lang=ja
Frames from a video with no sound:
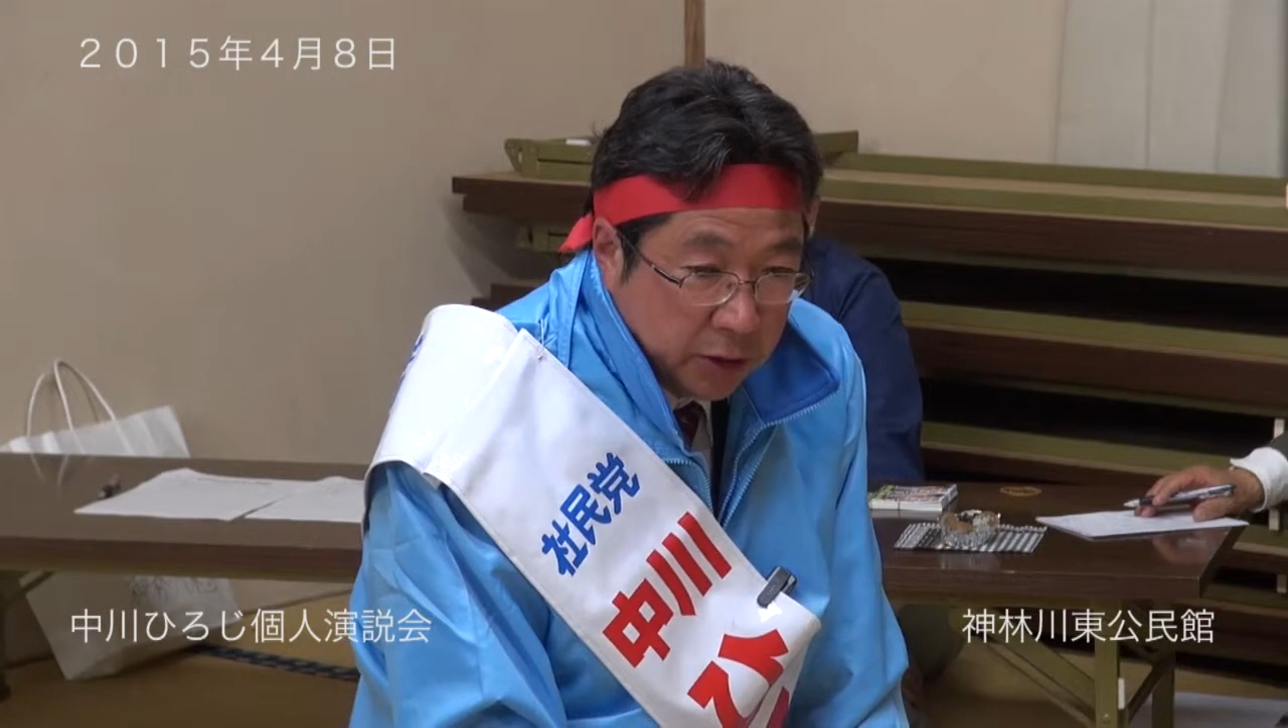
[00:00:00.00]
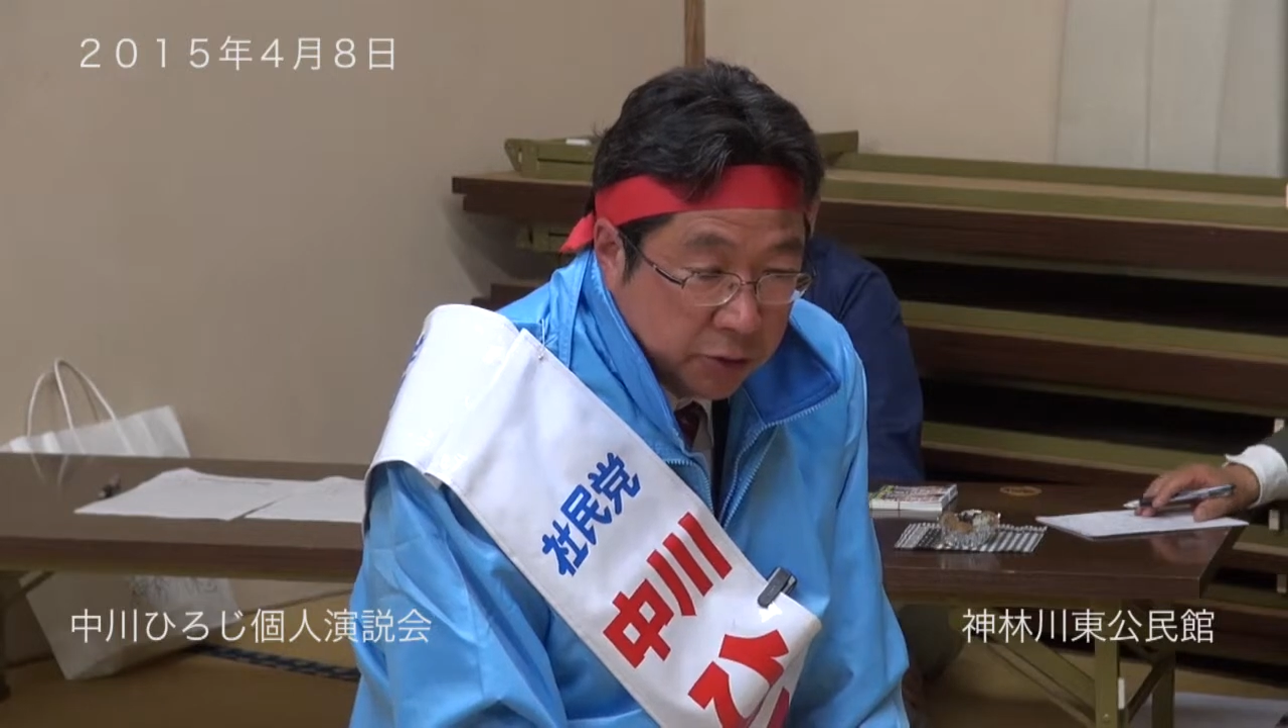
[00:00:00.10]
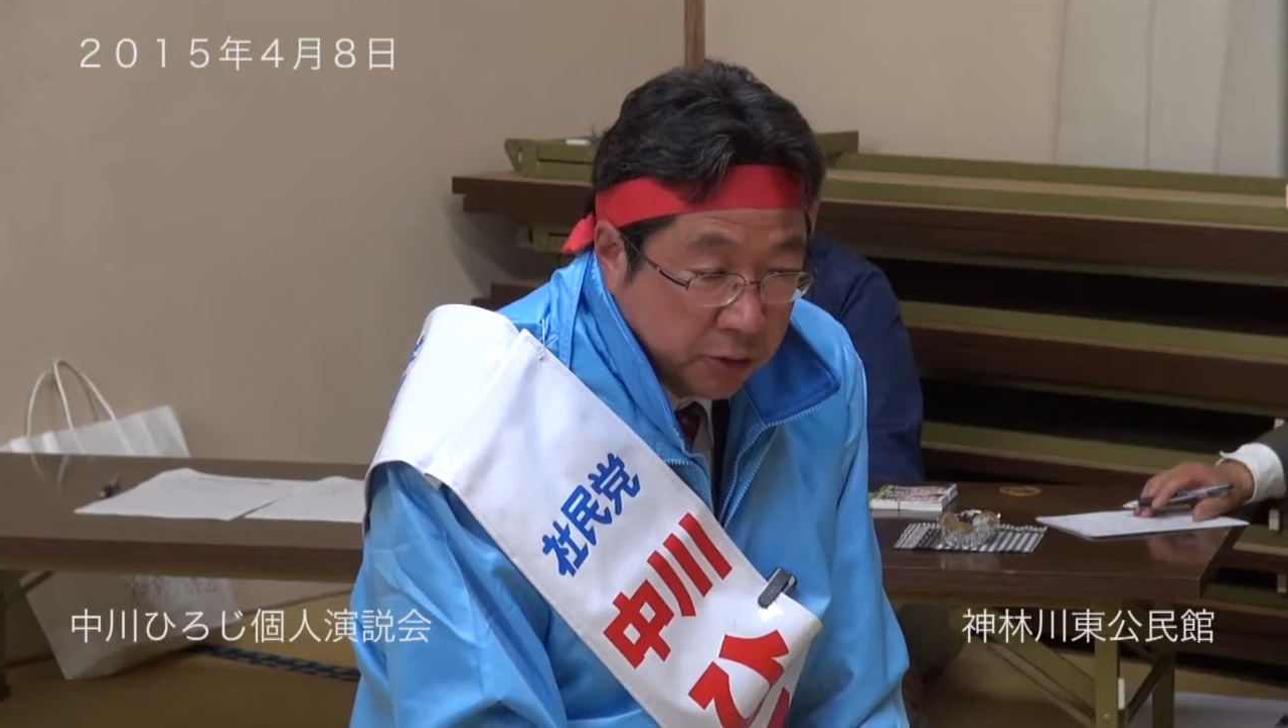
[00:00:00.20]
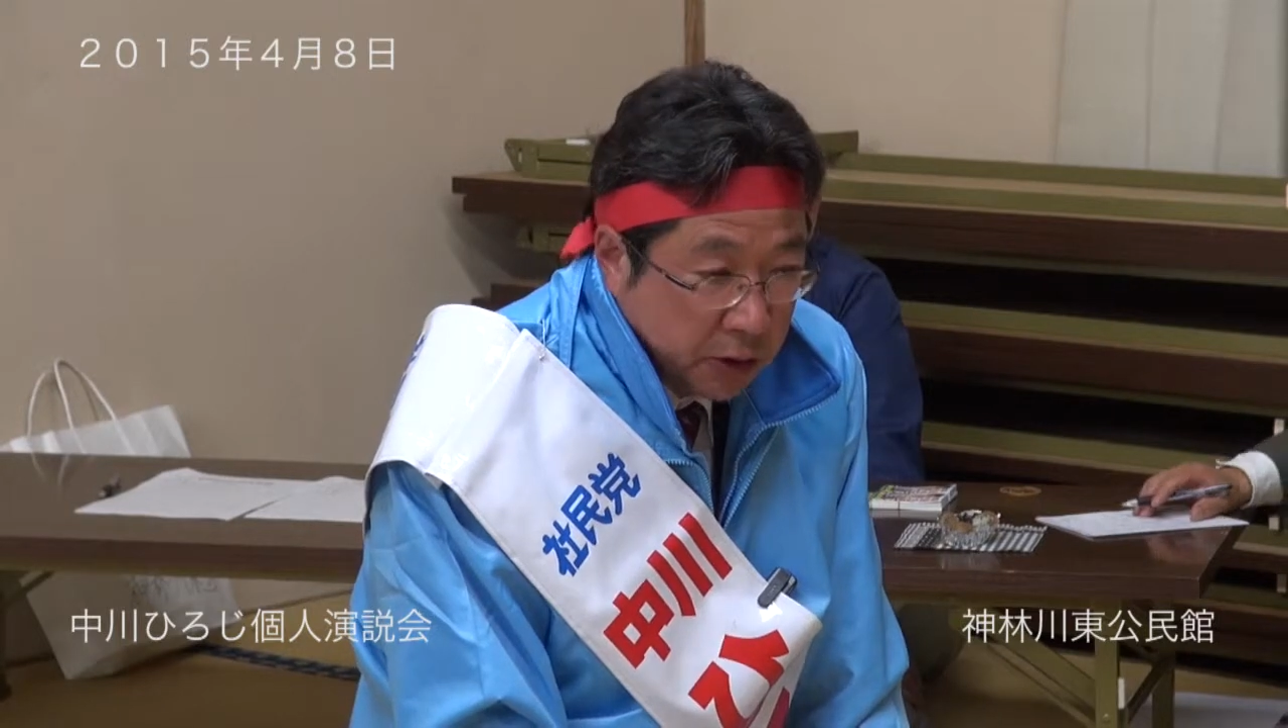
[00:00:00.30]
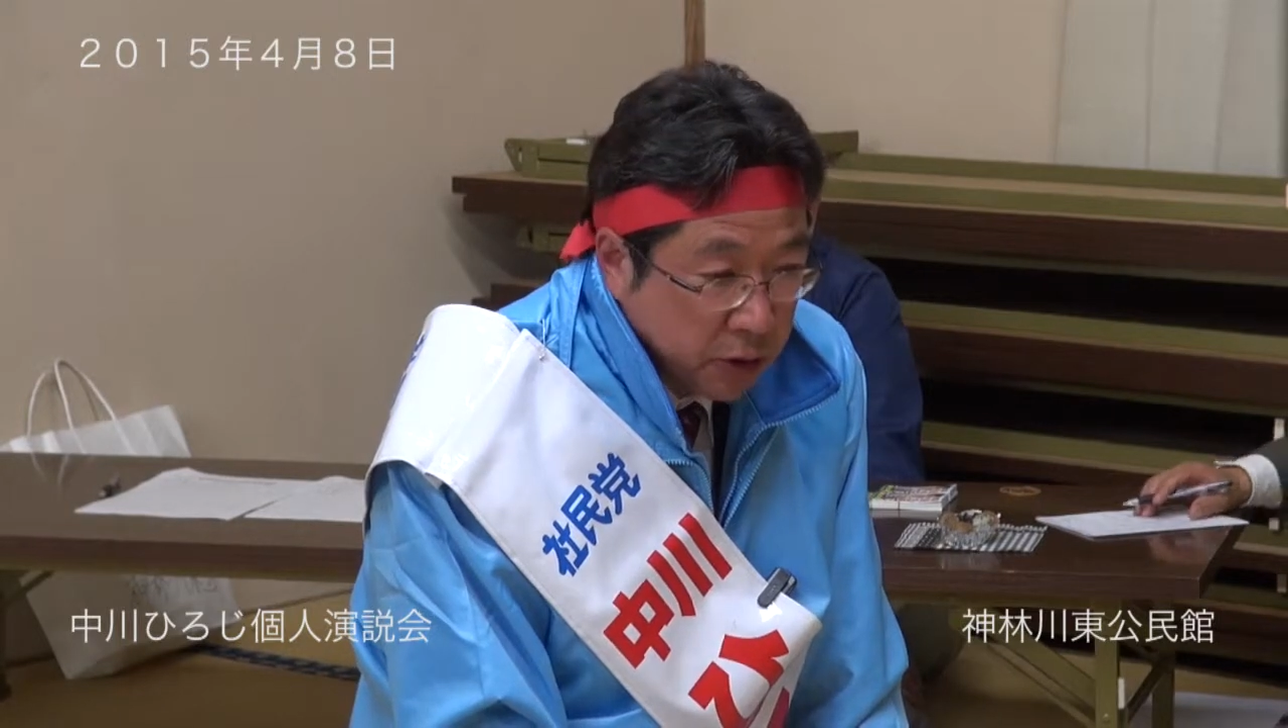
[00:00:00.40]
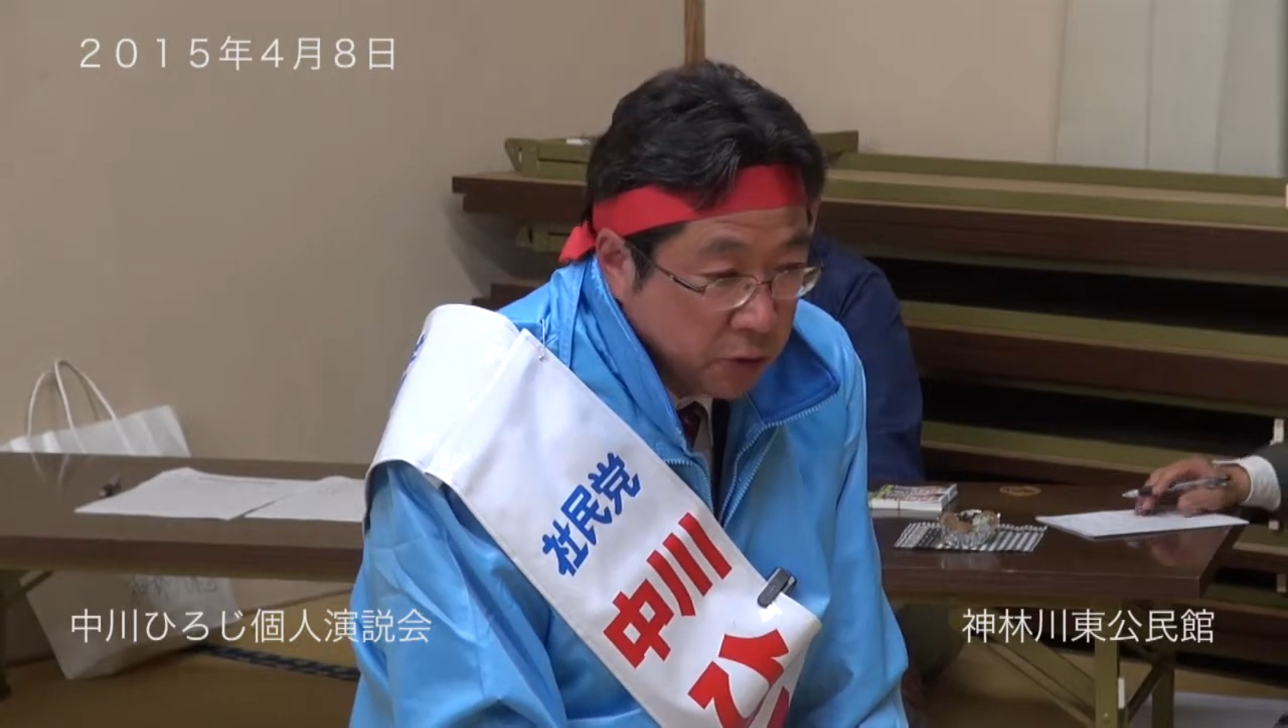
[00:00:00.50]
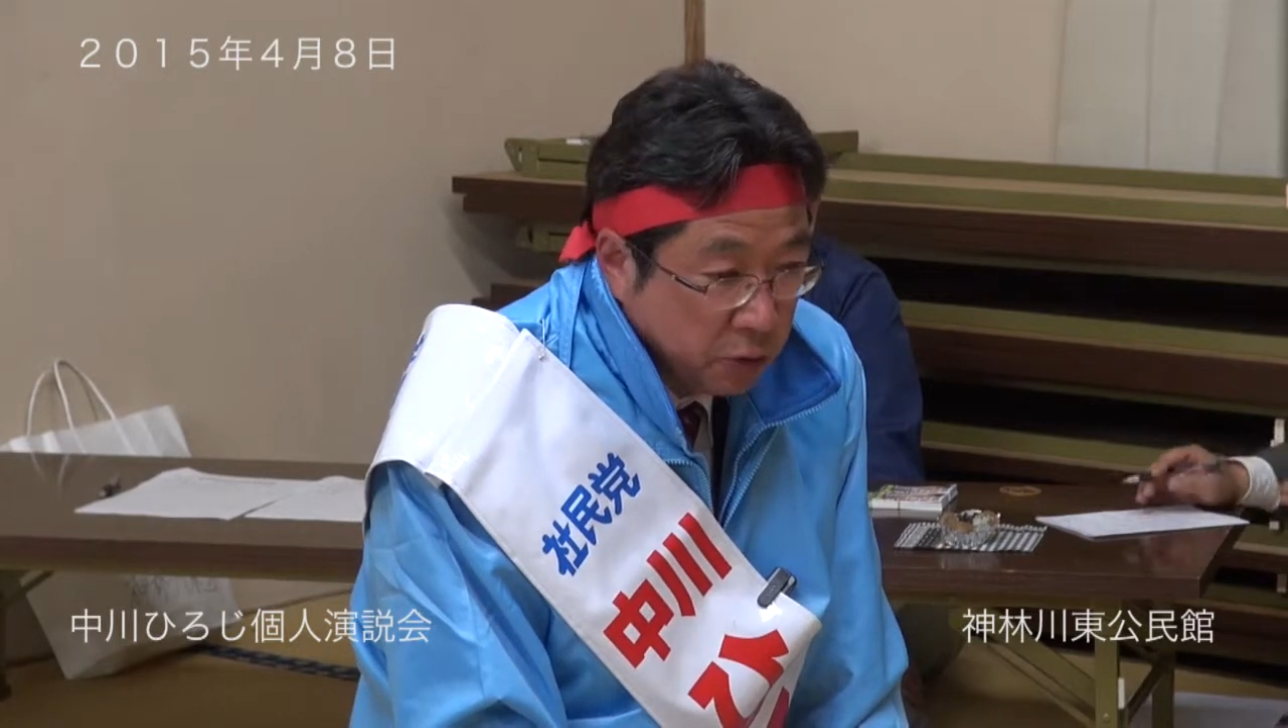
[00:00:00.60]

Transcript: 杉原市